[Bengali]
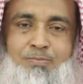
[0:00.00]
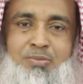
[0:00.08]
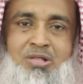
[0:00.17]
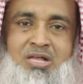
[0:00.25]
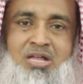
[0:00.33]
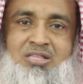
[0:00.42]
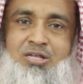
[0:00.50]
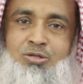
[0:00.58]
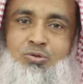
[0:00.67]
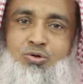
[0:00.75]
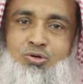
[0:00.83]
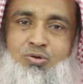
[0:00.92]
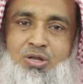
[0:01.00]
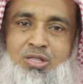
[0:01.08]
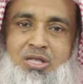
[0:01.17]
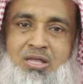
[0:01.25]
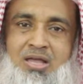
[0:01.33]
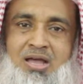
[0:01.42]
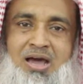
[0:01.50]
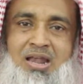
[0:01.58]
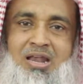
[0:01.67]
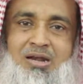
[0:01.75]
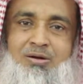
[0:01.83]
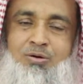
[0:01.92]
বেদাতকে দূর করে দিই
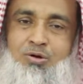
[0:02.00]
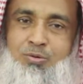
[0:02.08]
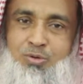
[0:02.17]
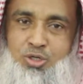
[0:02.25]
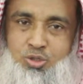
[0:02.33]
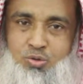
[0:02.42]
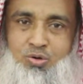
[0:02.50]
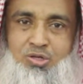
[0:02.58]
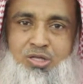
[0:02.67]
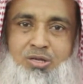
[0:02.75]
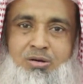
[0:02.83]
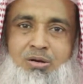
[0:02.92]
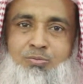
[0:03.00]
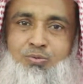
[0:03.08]
আল্লাহ নবীর সন্ন্যতের